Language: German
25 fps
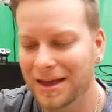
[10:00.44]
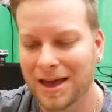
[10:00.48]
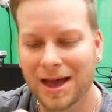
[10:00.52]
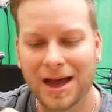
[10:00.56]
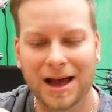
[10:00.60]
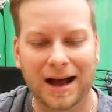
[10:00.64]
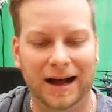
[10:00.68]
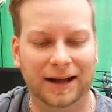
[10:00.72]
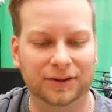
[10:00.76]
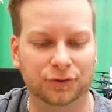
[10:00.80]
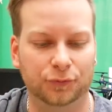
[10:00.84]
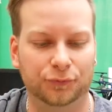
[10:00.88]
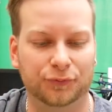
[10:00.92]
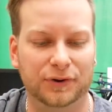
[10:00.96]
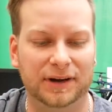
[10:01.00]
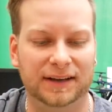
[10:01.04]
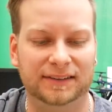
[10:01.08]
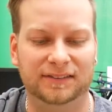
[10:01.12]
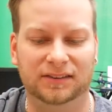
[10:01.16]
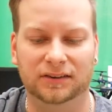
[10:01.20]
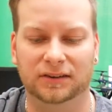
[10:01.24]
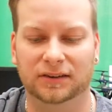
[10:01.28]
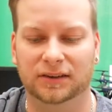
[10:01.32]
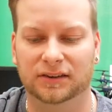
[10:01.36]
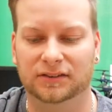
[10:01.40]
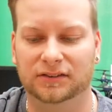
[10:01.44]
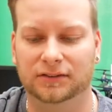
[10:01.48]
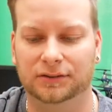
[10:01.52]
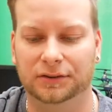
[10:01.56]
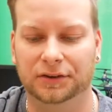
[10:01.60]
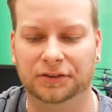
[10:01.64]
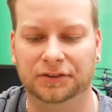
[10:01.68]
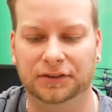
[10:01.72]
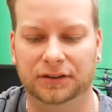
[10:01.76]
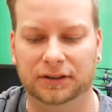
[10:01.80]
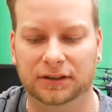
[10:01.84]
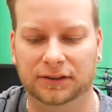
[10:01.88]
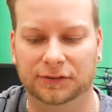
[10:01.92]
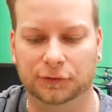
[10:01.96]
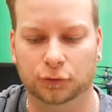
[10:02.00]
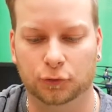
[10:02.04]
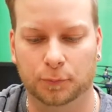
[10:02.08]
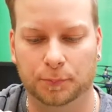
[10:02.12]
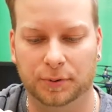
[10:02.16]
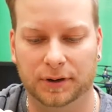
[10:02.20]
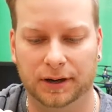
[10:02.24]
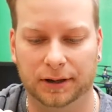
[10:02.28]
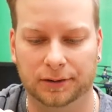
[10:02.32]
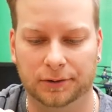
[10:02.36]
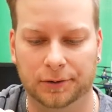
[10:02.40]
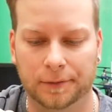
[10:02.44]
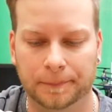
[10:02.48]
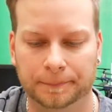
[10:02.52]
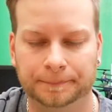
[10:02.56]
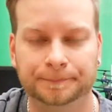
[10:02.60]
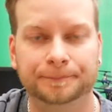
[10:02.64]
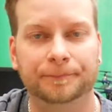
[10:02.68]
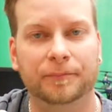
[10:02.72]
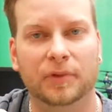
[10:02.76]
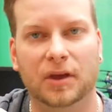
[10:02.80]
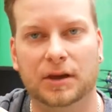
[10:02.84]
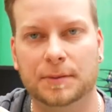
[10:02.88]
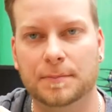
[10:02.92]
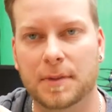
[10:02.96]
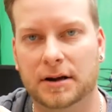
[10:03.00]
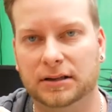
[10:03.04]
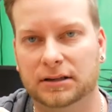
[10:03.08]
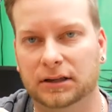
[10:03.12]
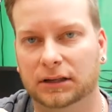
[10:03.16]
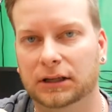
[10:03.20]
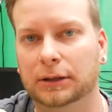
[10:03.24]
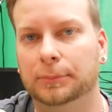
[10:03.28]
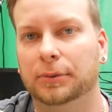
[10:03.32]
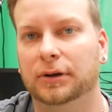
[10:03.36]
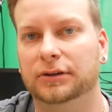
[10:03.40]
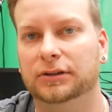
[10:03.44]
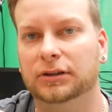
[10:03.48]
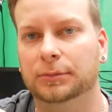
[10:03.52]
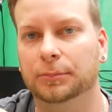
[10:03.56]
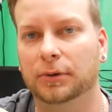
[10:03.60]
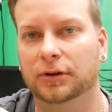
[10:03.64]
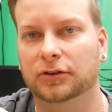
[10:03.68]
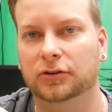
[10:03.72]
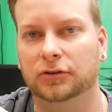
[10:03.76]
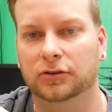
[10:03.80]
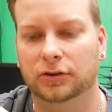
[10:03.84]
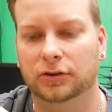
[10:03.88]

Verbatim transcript: also Fazit ist, die sind nicht so pralle. Ich mag da lieber die mit,